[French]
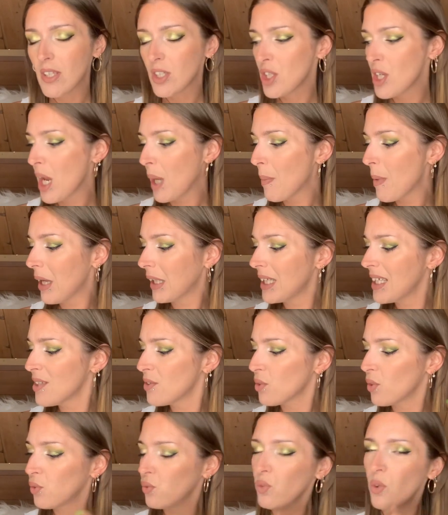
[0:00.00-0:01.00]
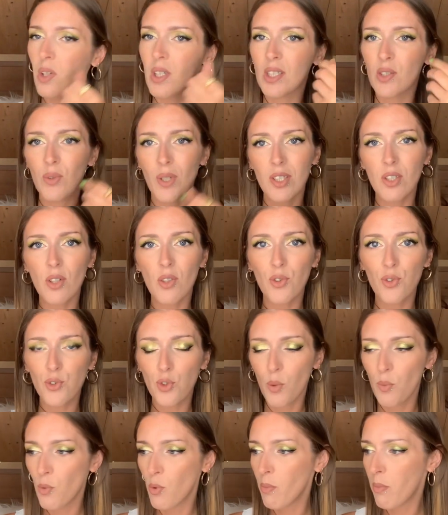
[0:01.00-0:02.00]
Je l'ai remarqué surtout en les swatchant
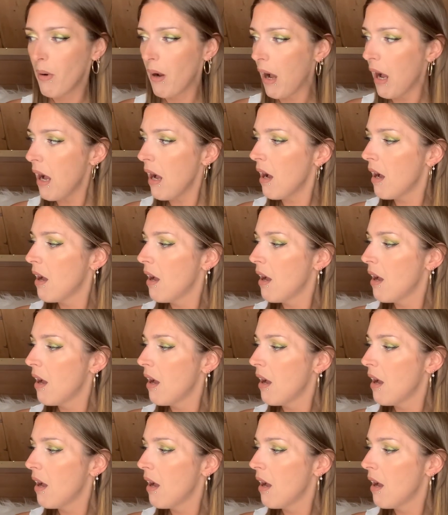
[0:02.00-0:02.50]
sur mon bras,